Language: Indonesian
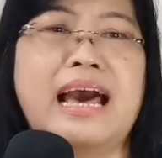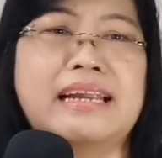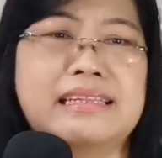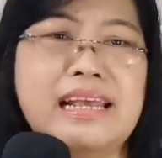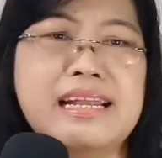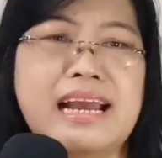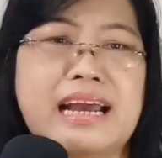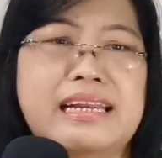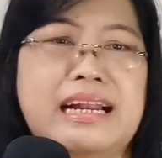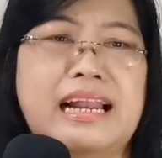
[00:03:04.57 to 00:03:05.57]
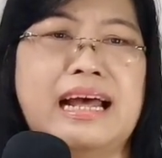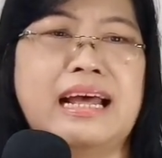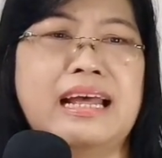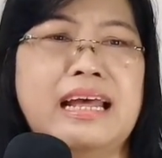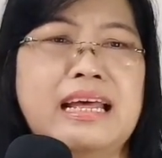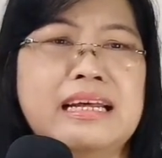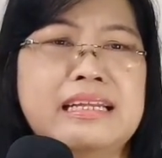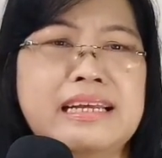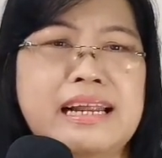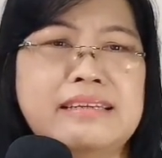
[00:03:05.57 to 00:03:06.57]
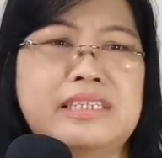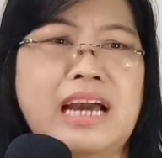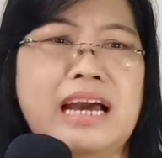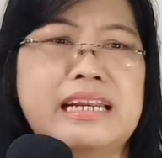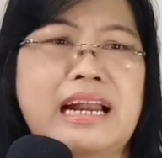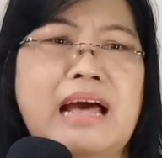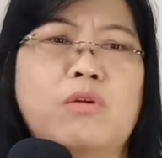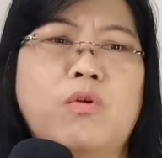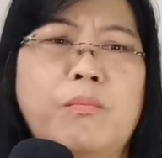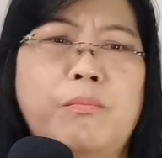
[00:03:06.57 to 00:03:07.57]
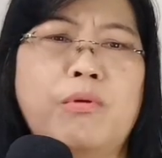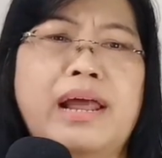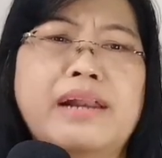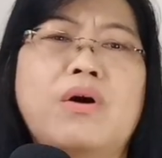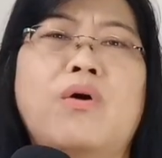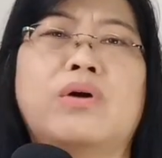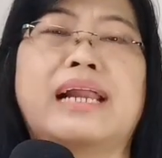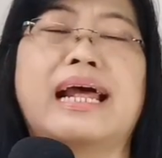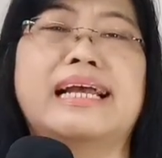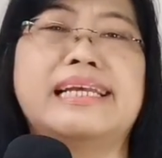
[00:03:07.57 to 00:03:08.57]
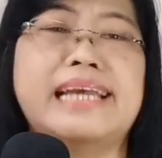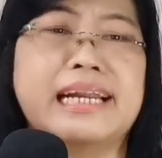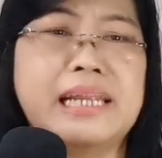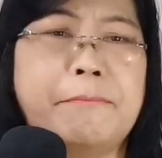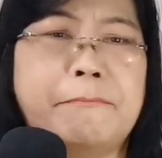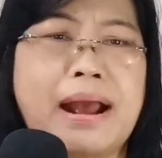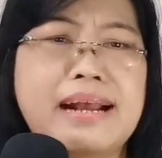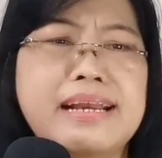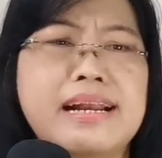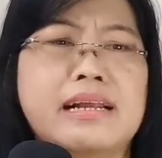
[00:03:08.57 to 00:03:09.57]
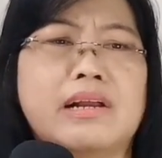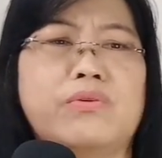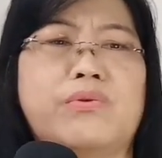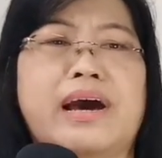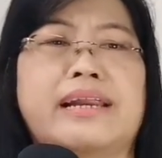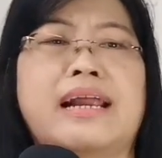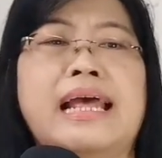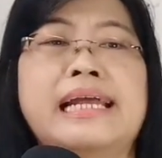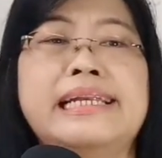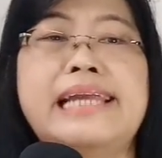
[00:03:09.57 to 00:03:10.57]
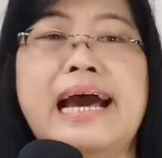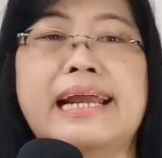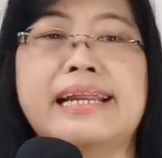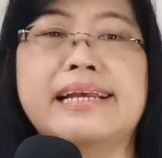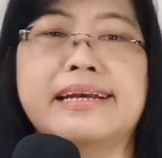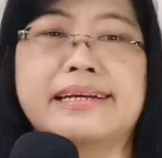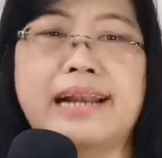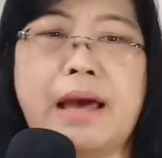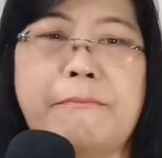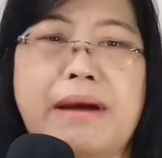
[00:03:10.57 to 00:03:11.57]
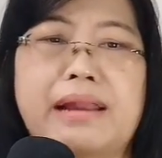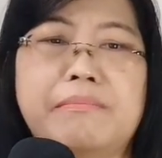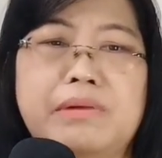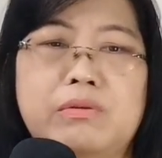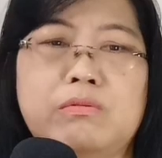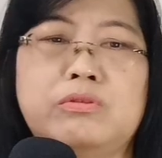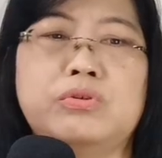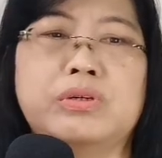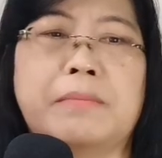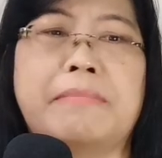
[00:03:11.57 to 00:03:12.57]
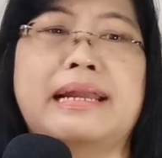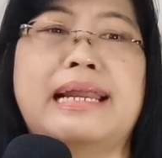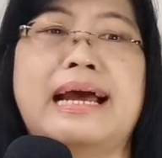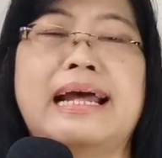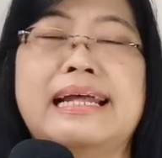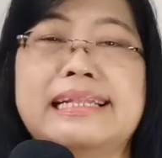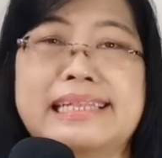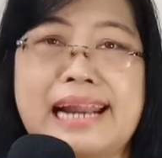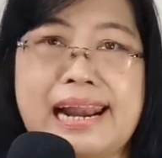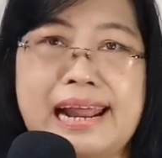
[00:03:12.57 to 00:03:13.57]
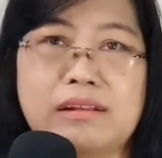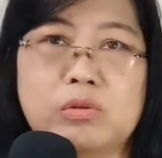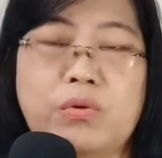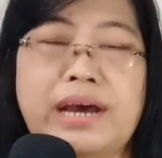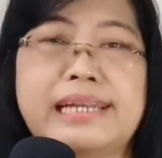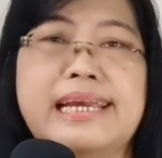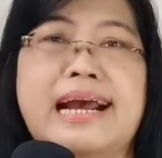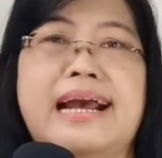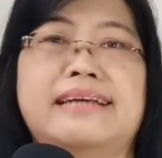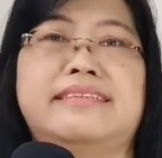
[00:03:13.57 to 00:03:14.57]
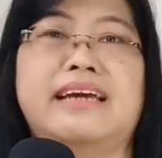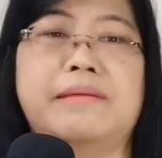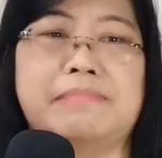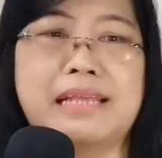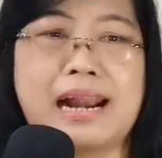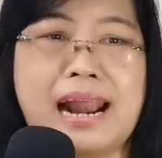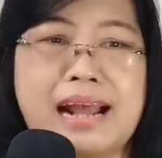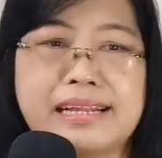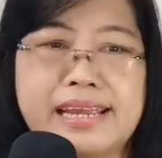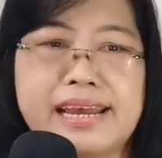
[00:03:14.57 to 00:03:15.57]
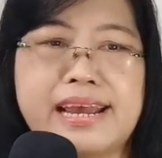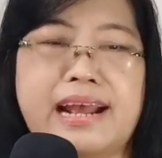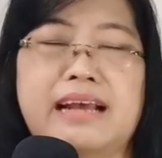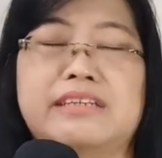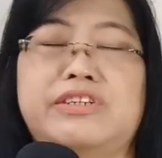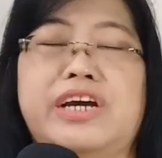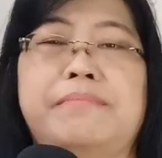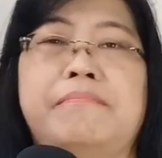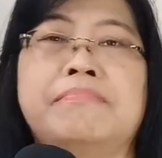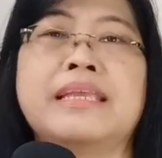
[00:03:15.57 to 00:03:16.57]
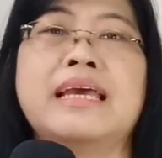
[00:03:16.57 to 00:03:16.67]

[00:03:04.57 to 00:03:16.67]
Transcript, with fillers: Artinya adalah gereja adalah kumpulan orang yang dipanggil keluar dari kegelapan menuju kepada terang Tuhan yang ajaib, terangnya yang ajaib.